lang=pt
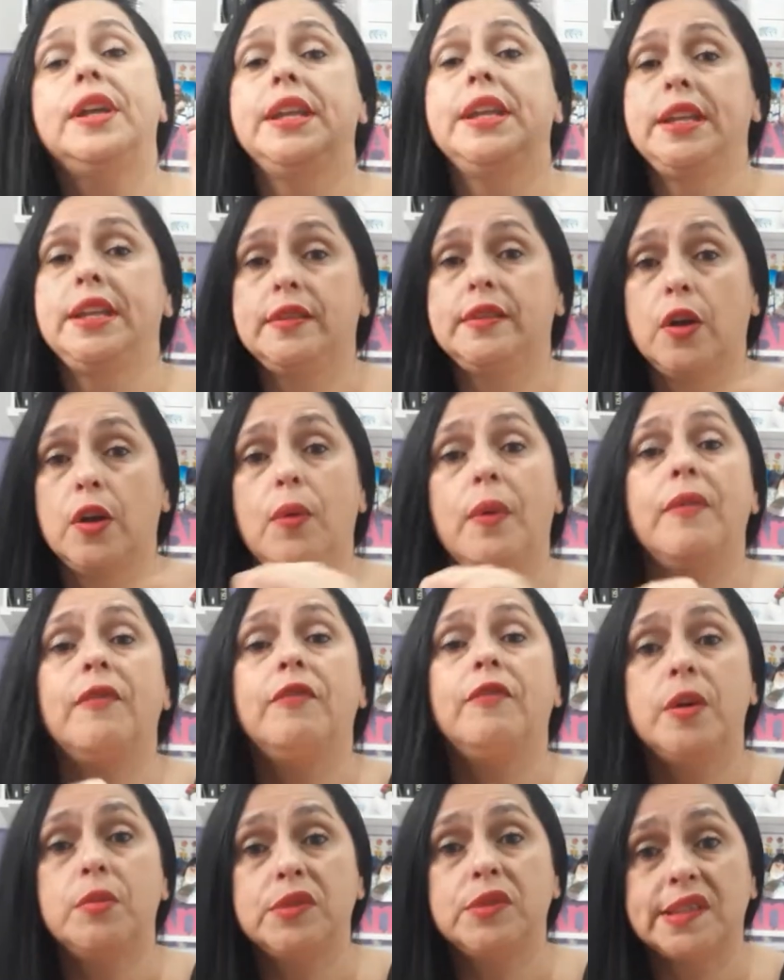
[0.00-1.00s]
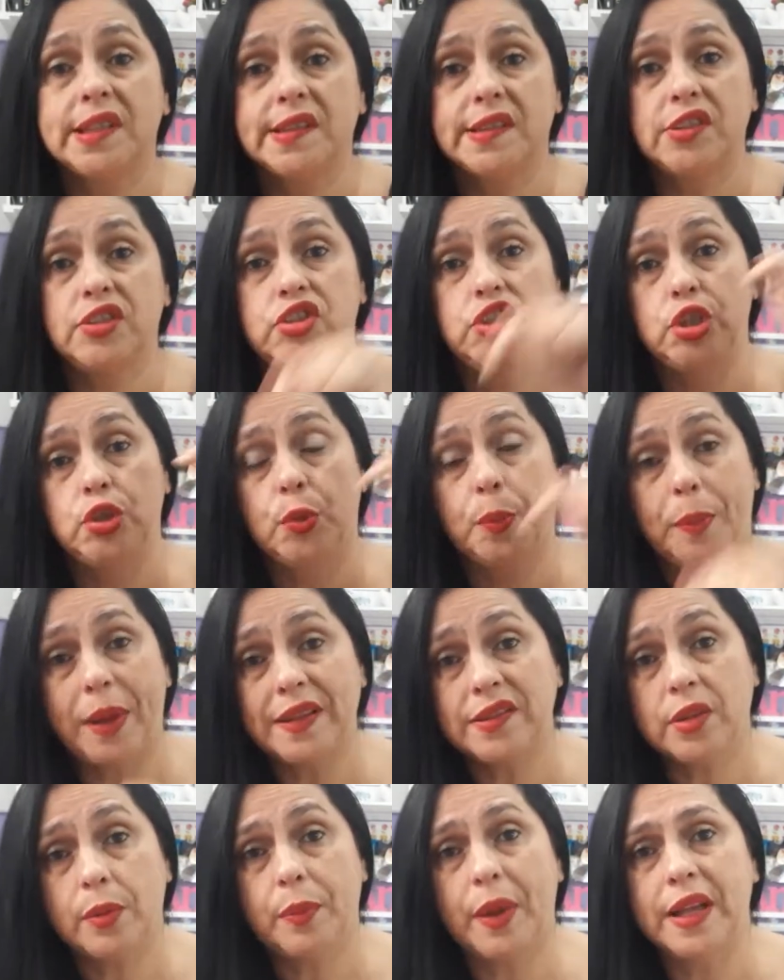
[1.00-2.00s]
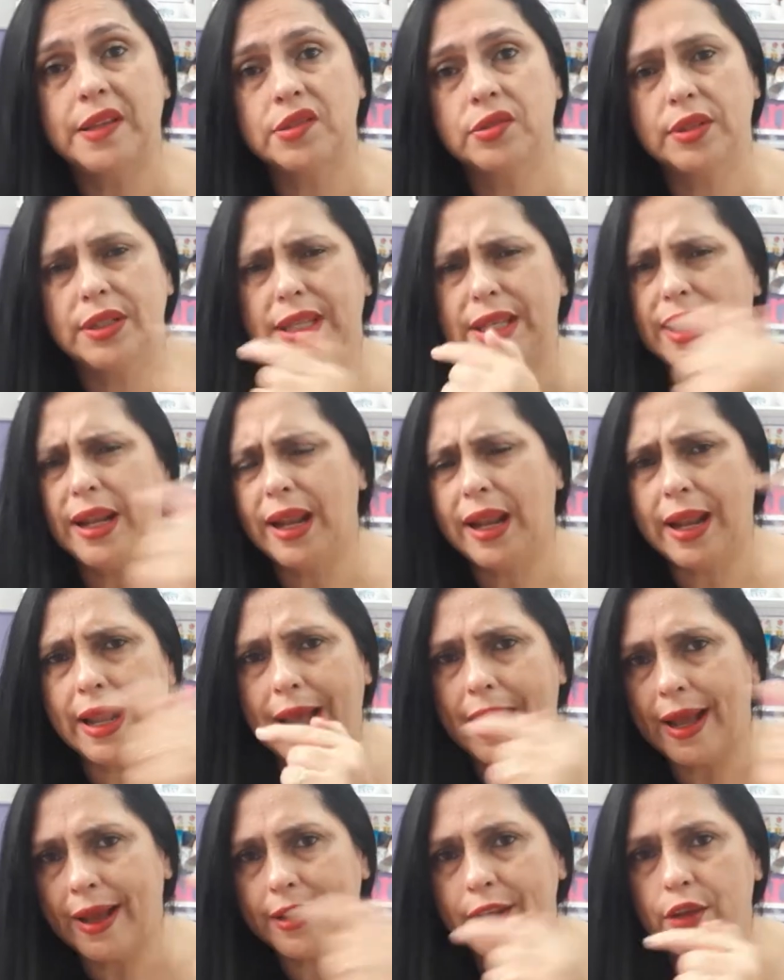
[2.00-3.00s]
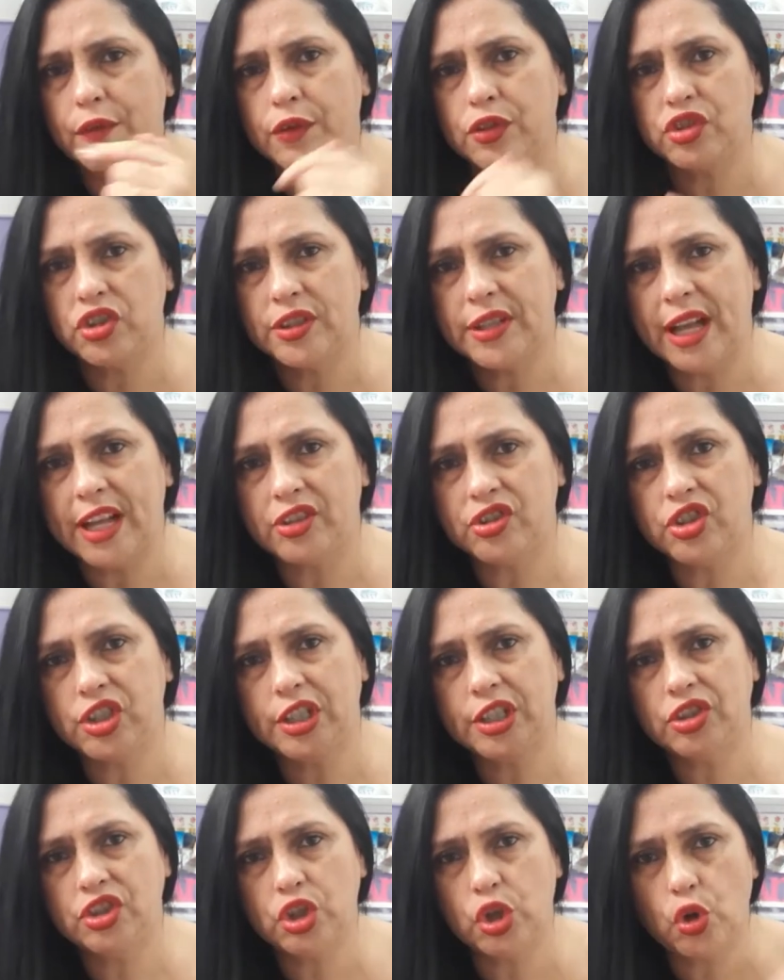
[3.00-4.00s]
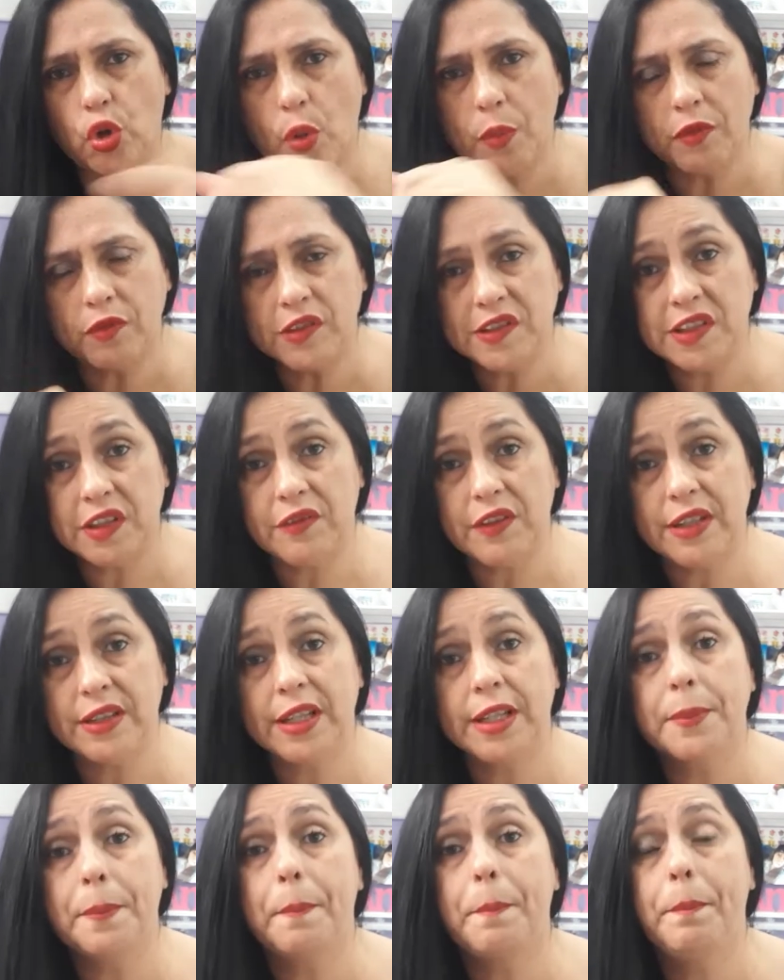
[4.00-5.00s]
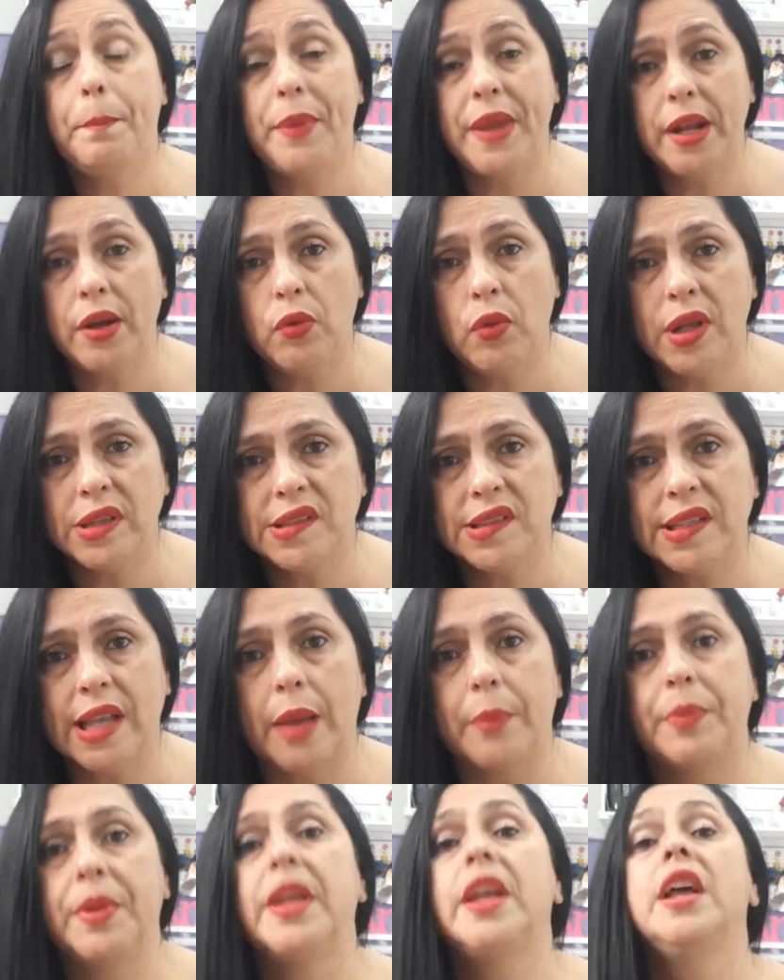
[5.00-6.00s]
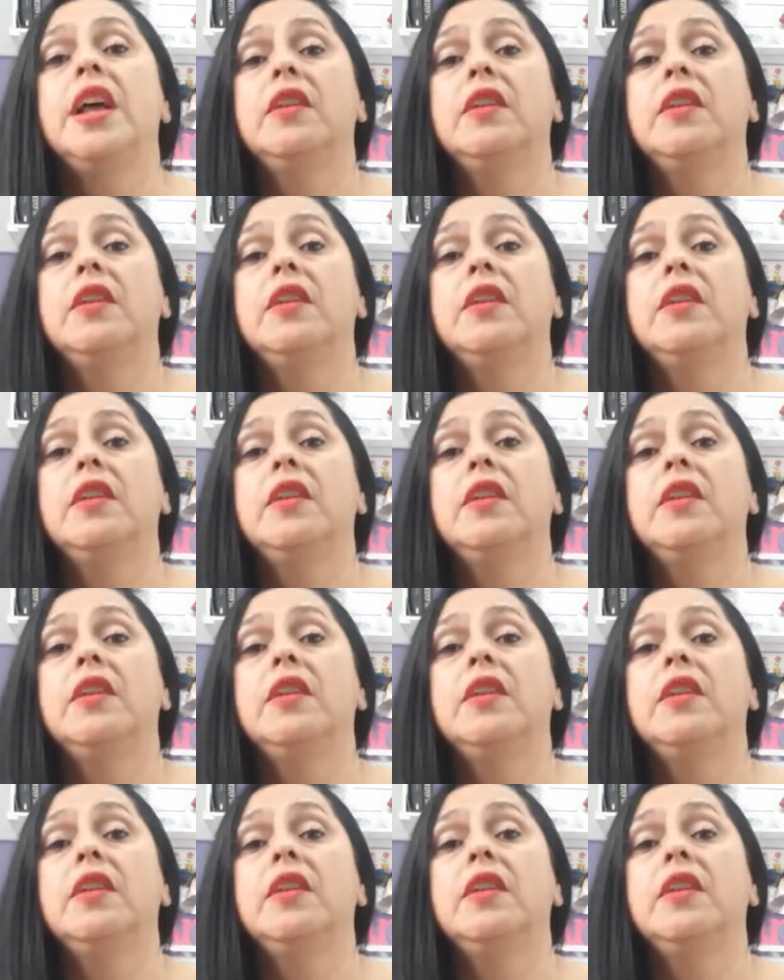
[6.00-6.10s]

Então vamos assistir o passo a passo que lá eu vou te dar a dica de como você vender pelo WhatsApp.